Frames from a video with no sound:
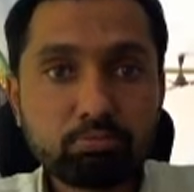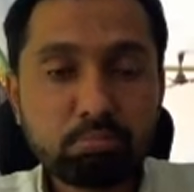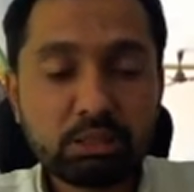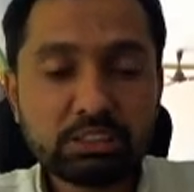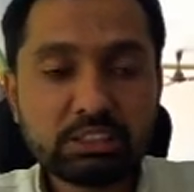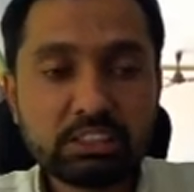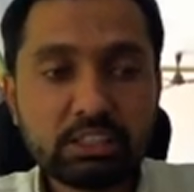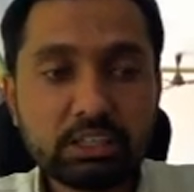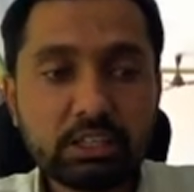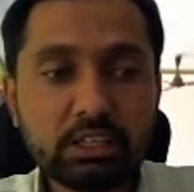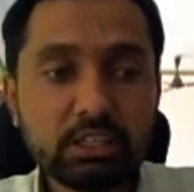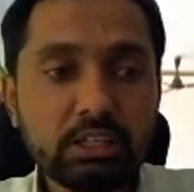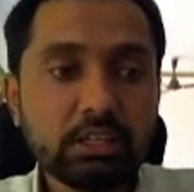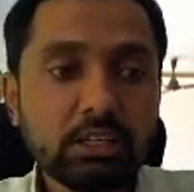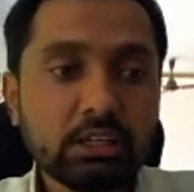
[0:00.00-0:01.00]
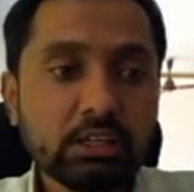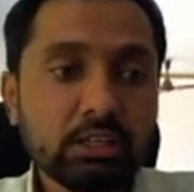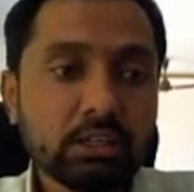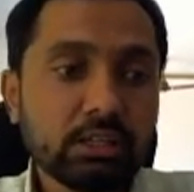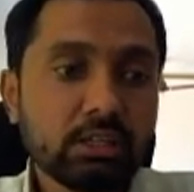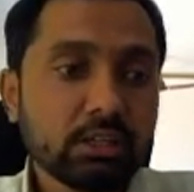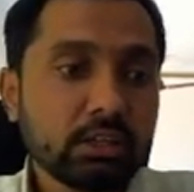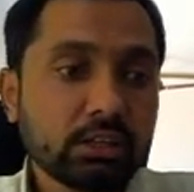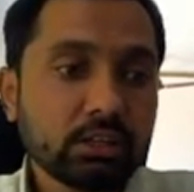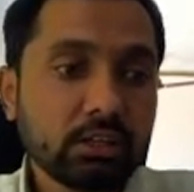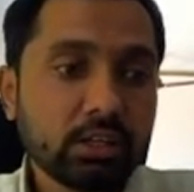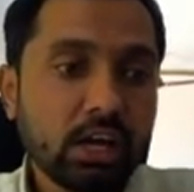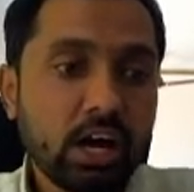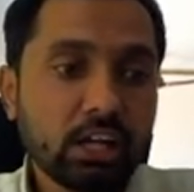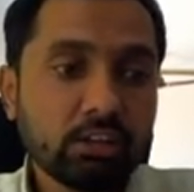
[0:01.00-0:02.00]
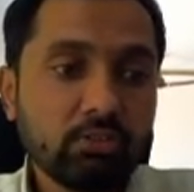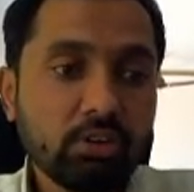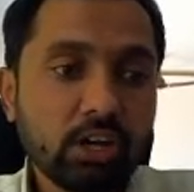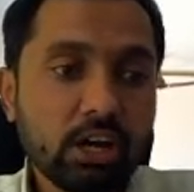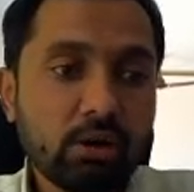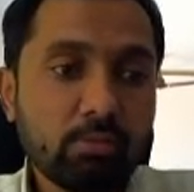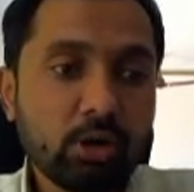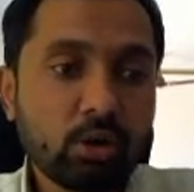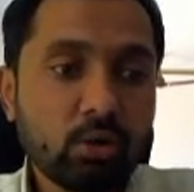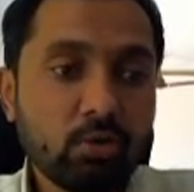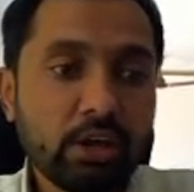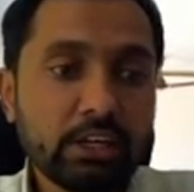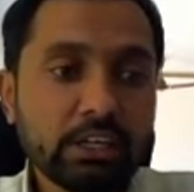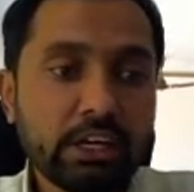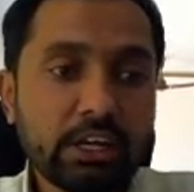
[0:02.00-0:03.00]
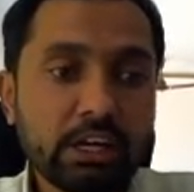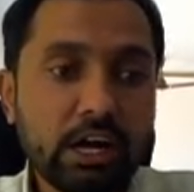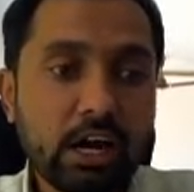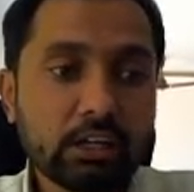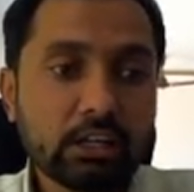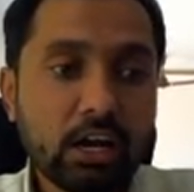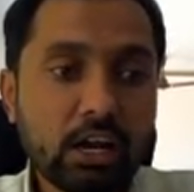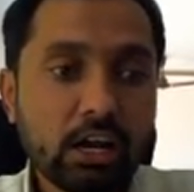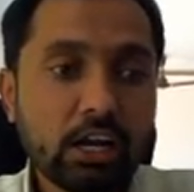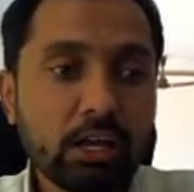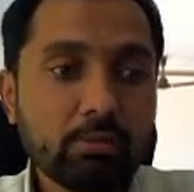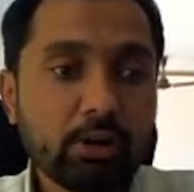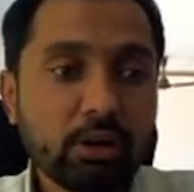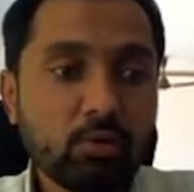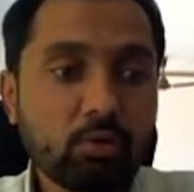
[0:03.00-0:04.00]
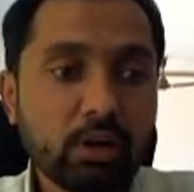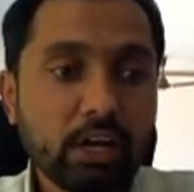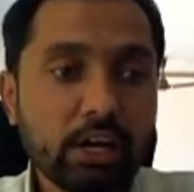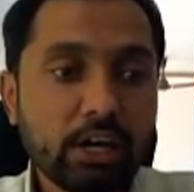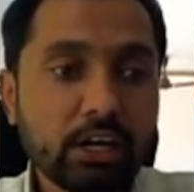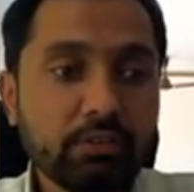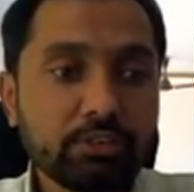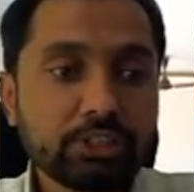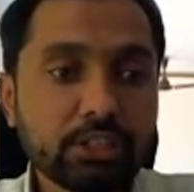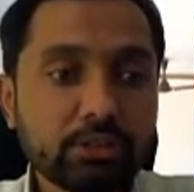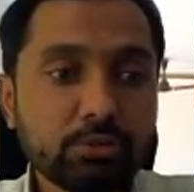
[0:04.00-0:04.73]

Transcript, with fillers: పద్ధతికి తాత్విక మనోవైజ్ఞానిక ఆధారాలు ఏమైనా ఉన్నాయన్న విషయం